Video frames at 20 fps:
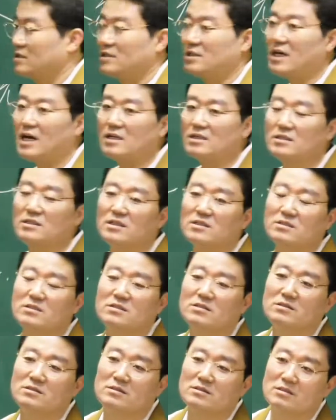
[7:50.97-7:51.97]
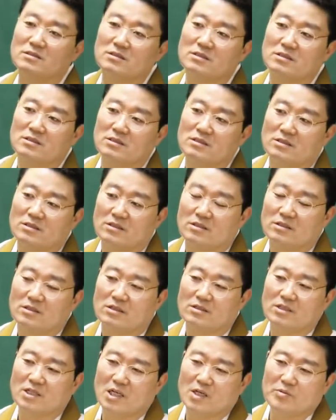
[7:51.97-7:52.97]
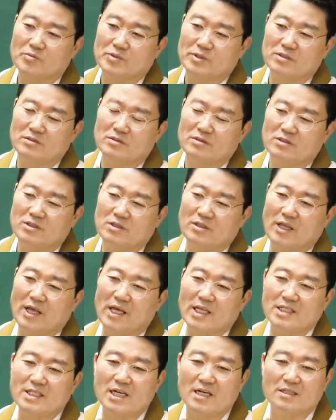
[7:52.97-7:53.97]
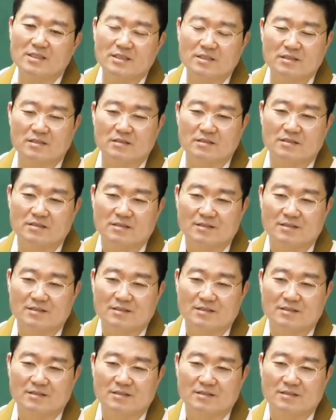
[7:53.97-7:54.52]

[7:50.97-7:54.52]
크다는 것은 어떻게 보면 이 대자는